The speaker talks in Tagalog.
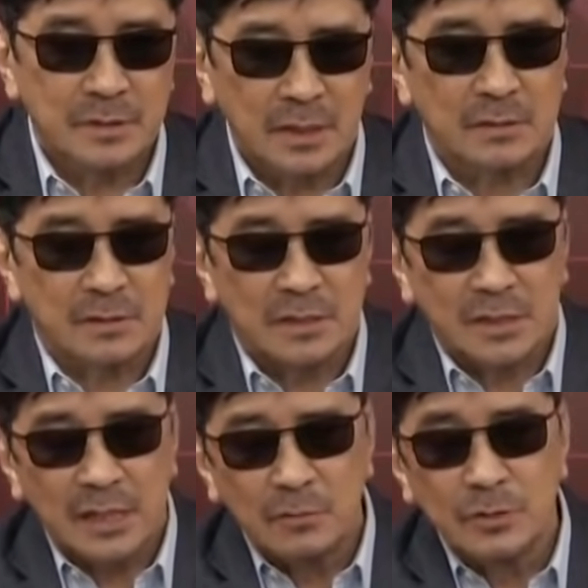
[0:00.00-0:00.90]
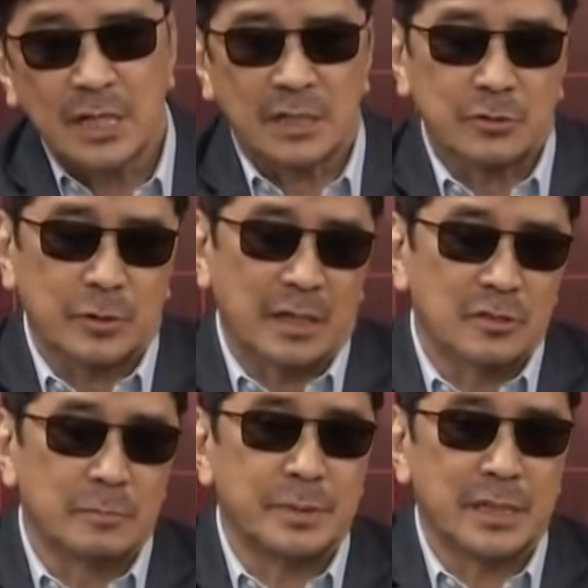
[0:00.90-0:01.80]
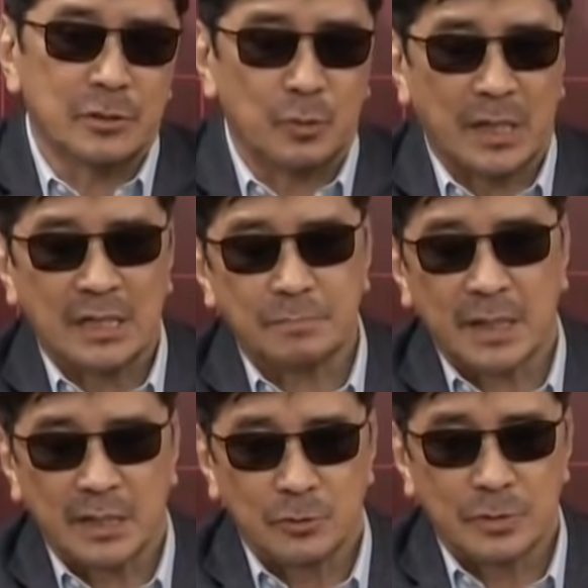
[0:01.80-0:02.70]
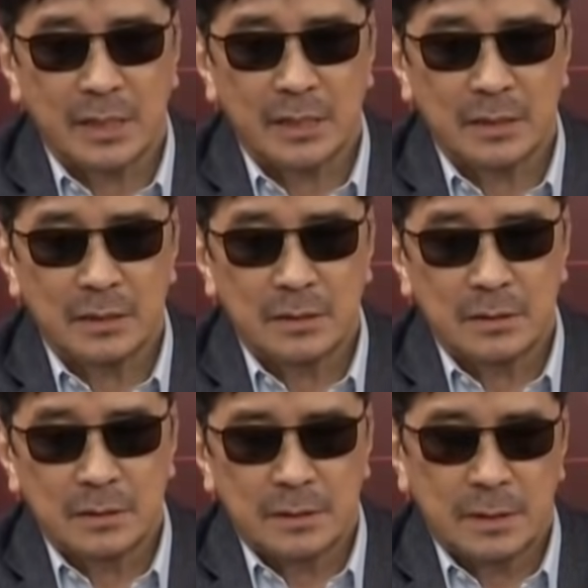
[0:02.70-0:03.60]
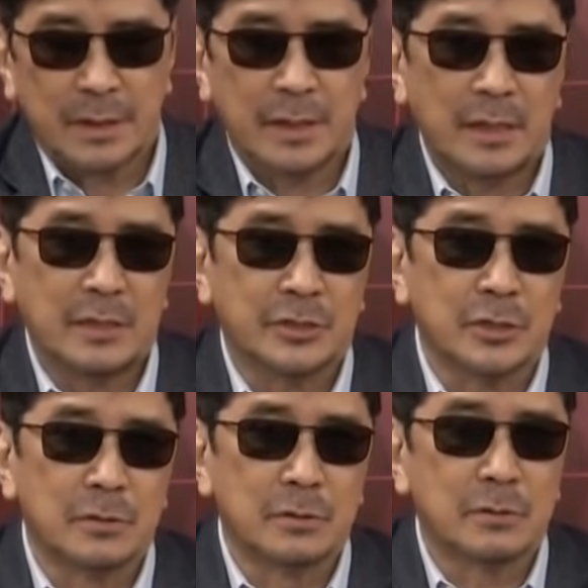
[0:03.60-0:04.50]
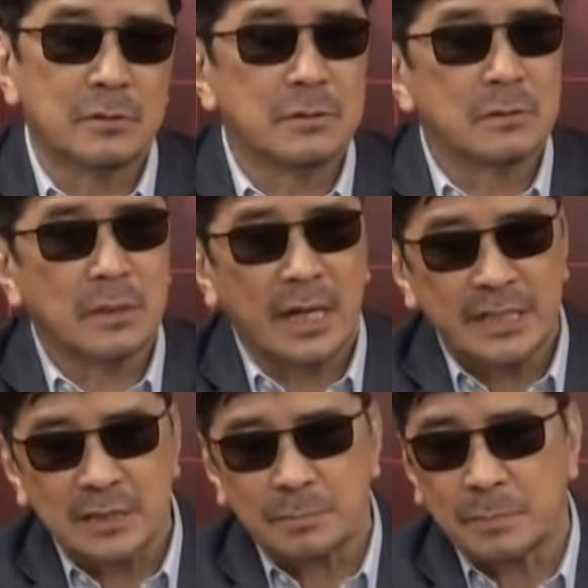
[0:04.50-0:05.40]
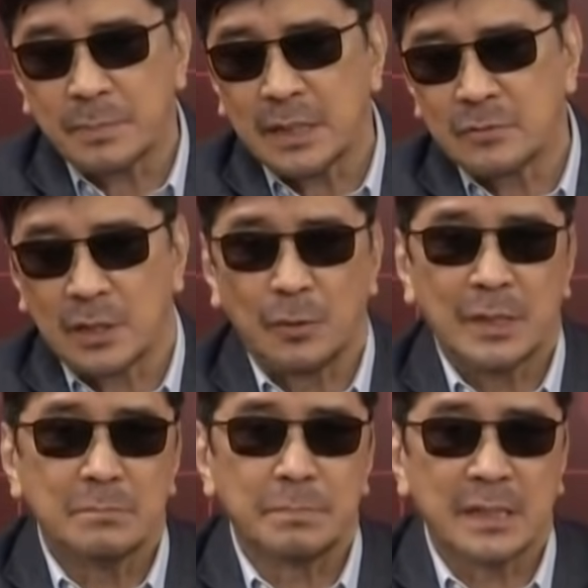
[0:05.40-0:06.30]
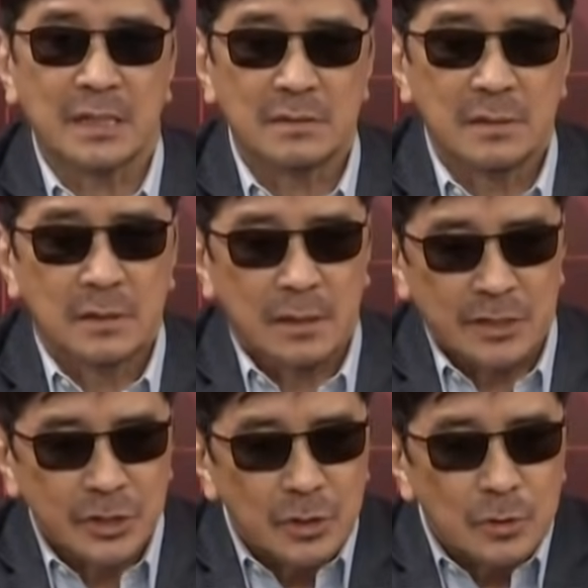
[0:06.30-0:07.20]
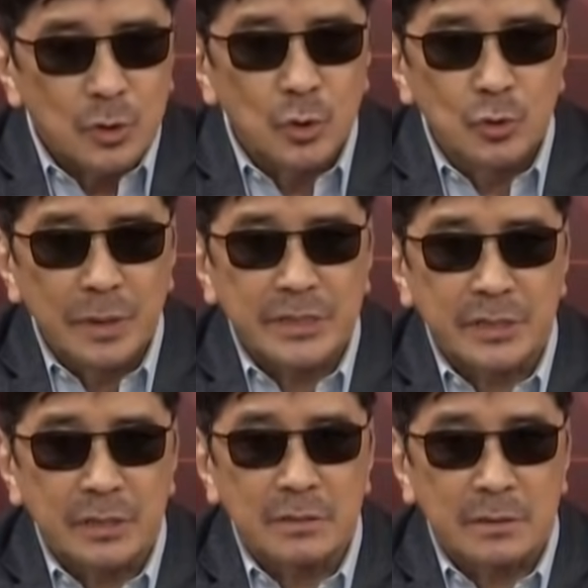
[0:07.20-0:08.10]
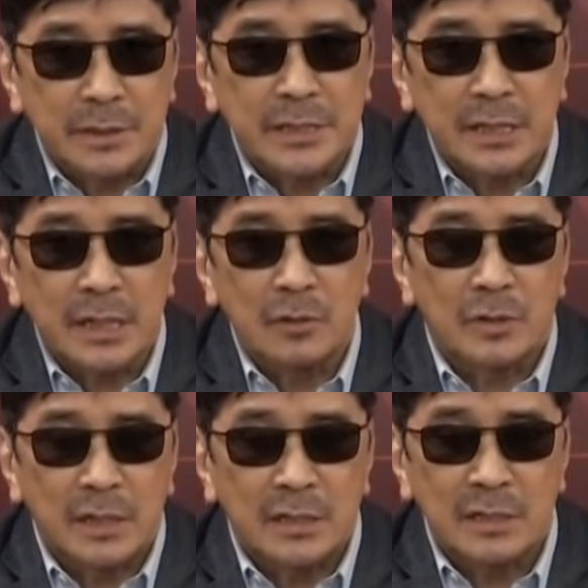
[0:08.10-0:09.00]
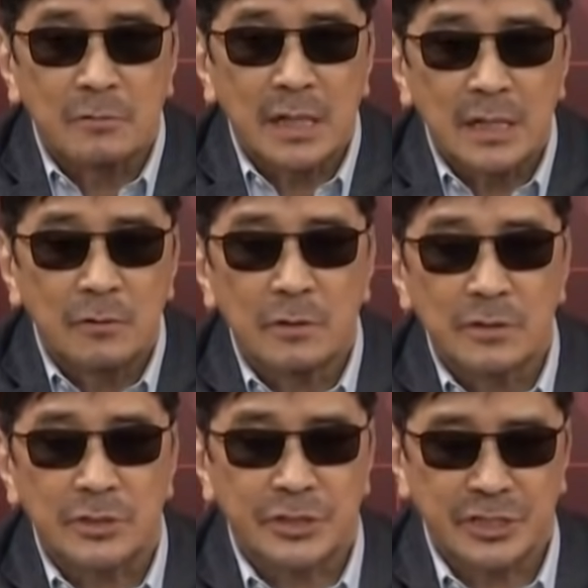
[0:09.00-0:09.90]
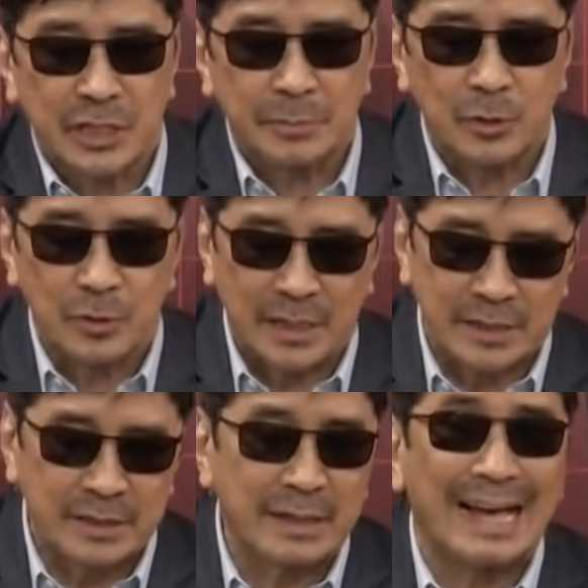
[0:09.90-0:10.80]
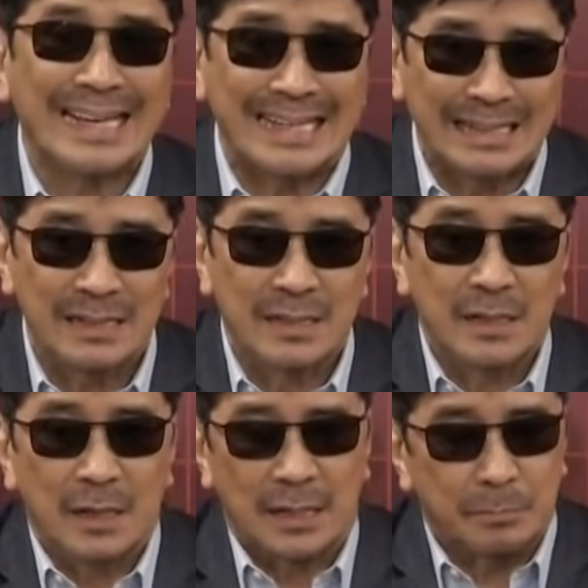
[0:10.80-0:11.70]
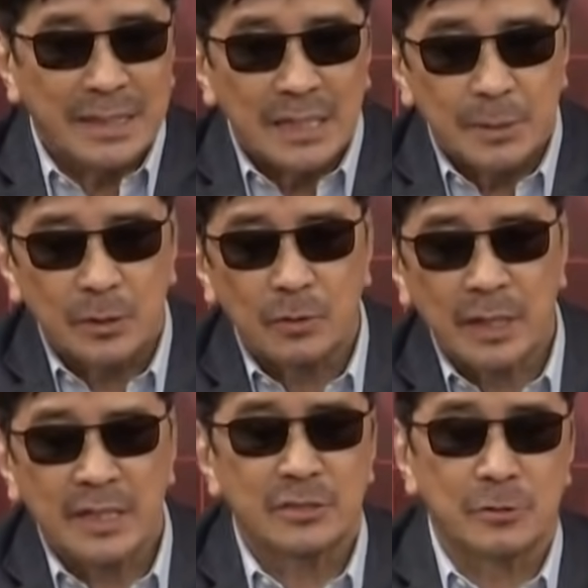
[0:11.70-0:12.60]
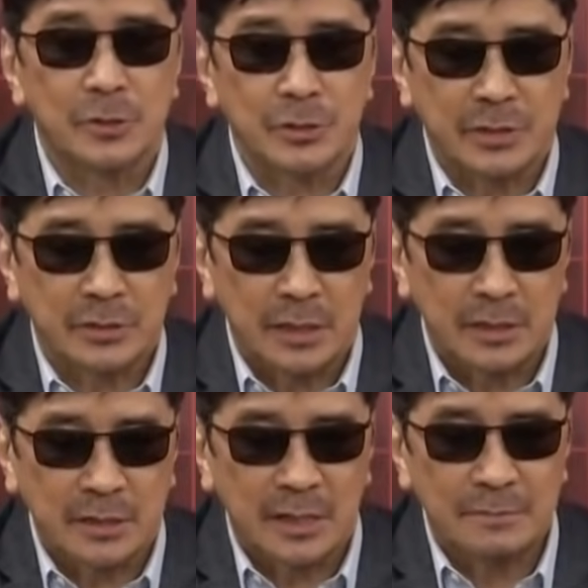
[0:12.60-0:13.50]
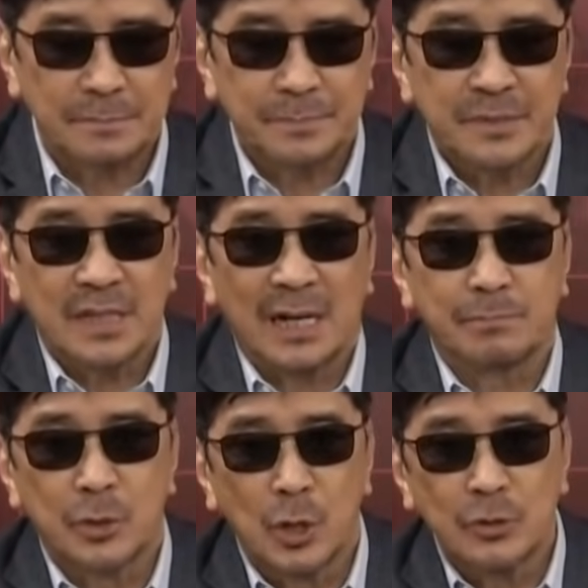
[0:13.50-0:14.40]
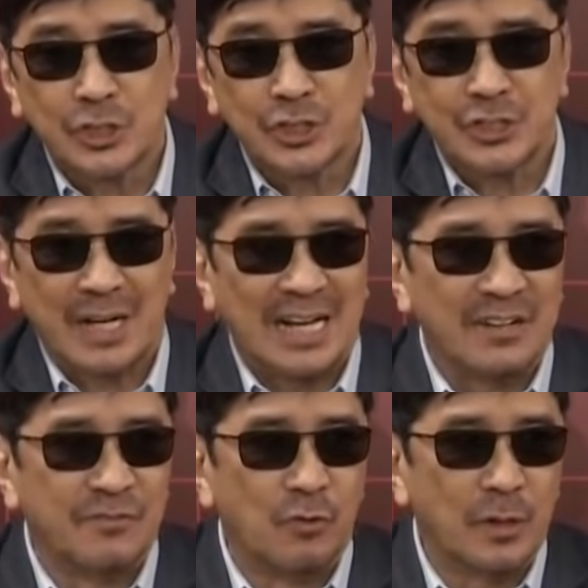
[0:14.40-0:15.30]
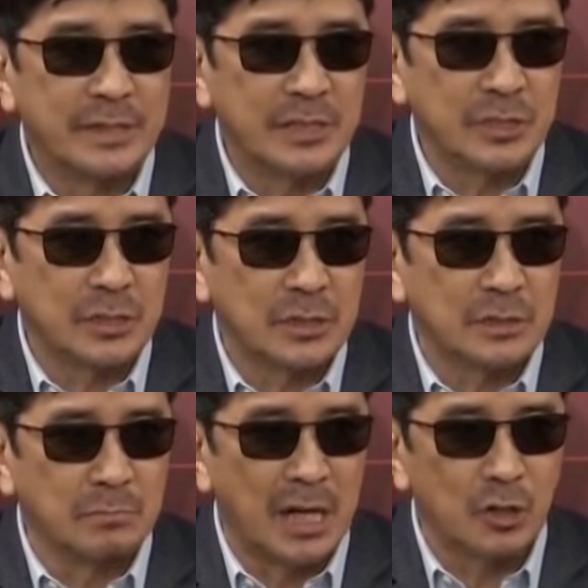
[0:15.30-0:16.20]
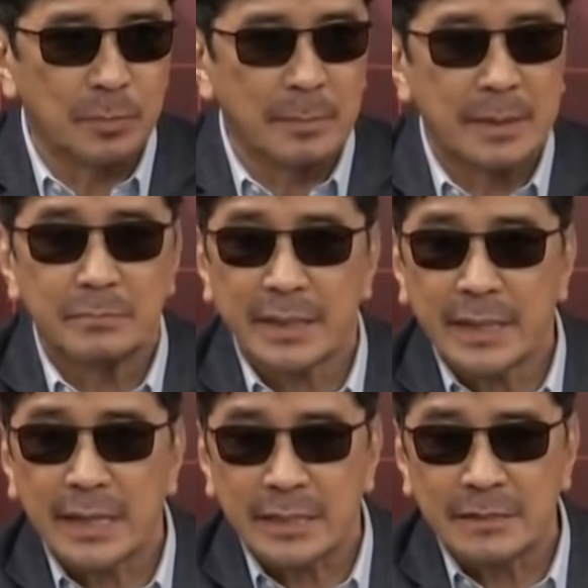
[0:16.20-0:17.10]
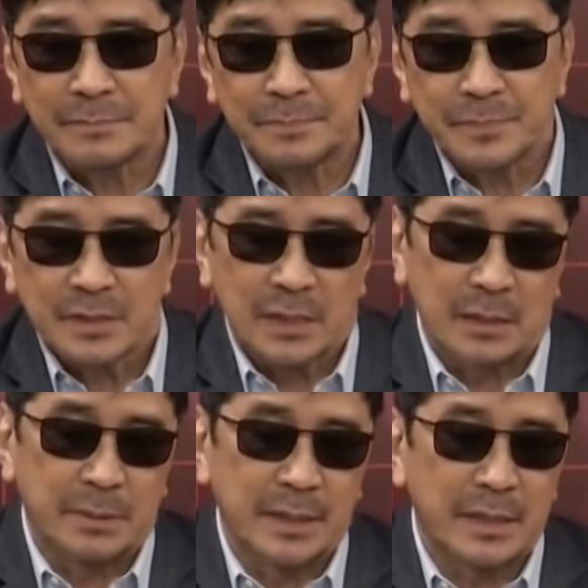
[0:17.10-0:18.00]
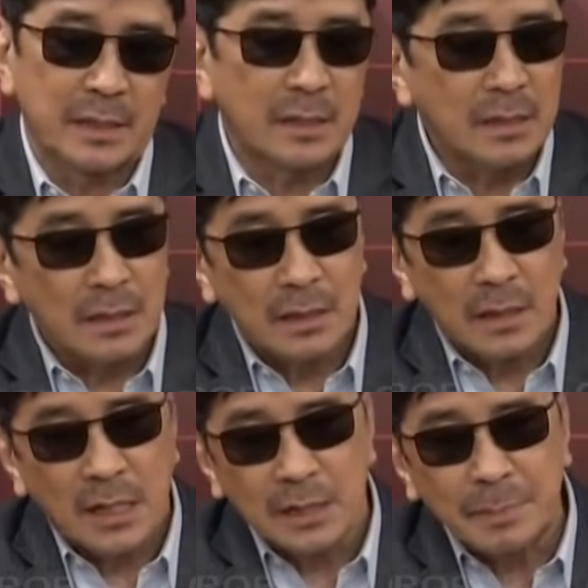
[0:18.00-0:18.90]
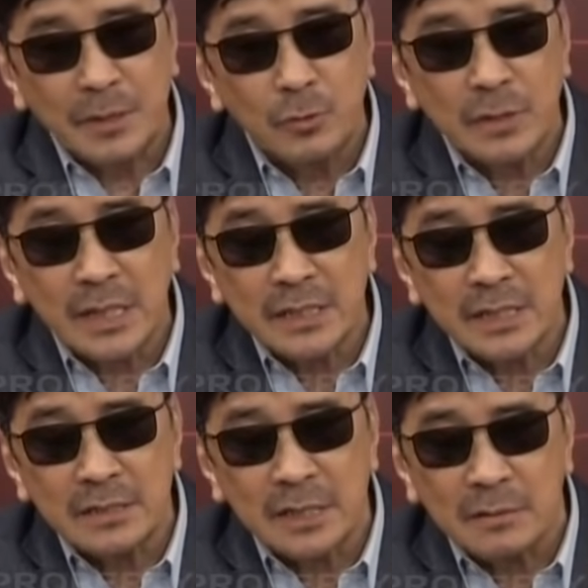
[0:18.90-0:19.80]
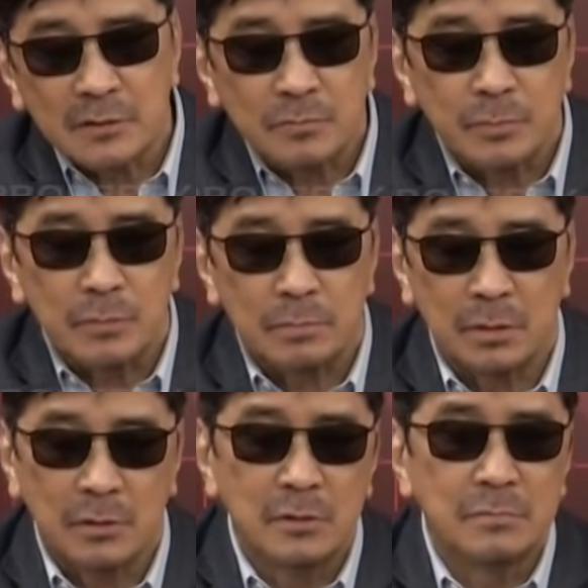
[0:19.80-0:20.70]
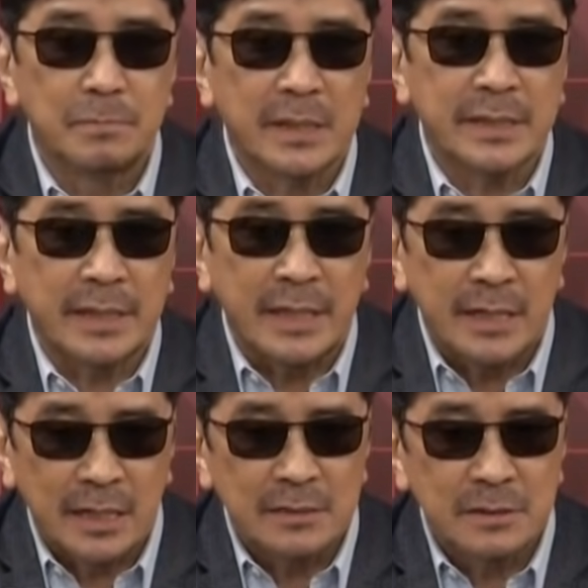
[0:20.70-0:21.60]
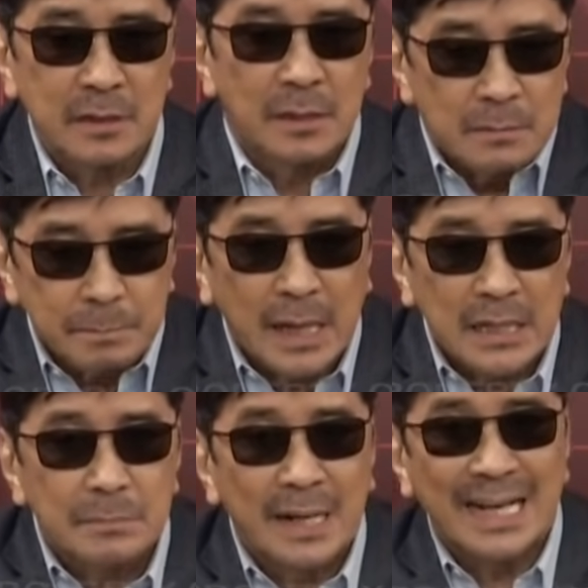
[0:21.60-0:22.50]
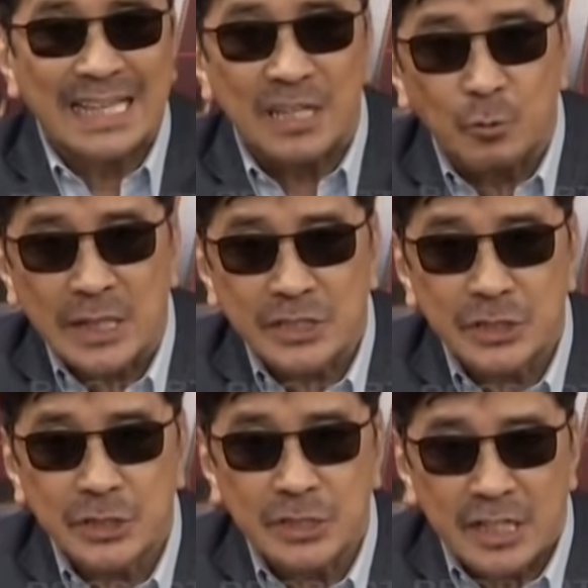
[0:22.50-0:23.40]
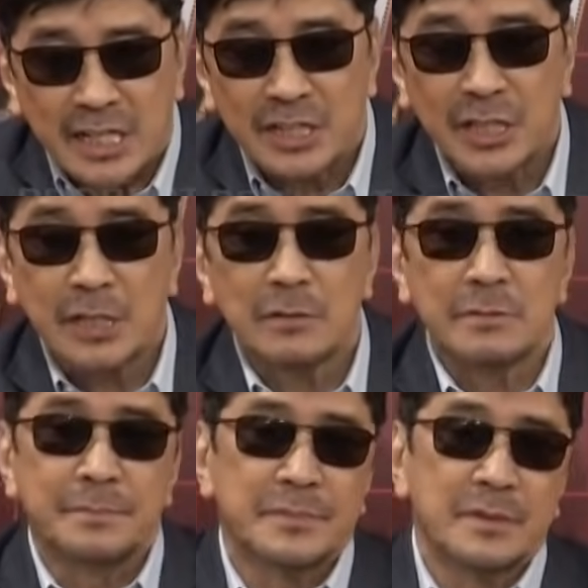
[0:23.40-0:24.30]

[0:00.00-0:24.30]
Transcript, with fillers: Ngayon, hindi lang ho dyan. Natural, ang gobyerno wala nang pang-ayuda. Eh, siguro kahit na papano gawa ng paraan. Kasi yung two weeks na yun, critical ho. Nangiwala ho ako sa sinasabi ho natin lagi. At malimit kong i-introduce yung salita, approach avoidance. Bago pa man mangyari, abay harapin ho natin ng buong pag-iingat para makaiwas. Hindi yung